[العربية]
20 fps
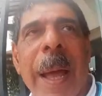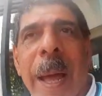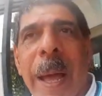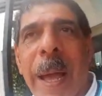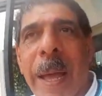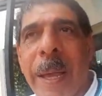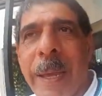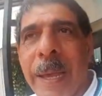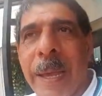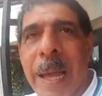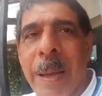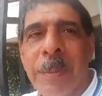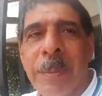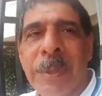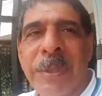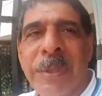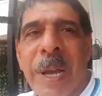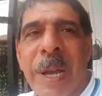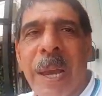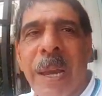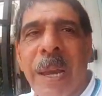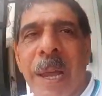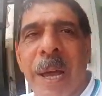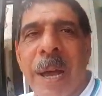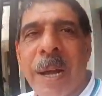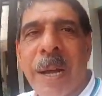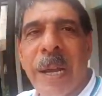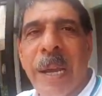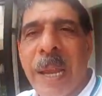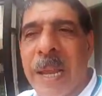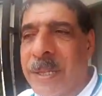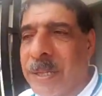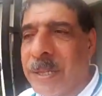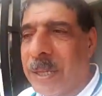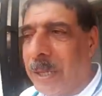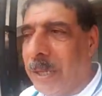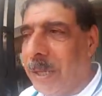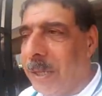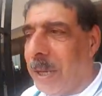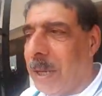أيام إن شاء الله كلها
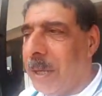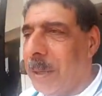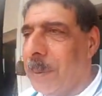سعيدة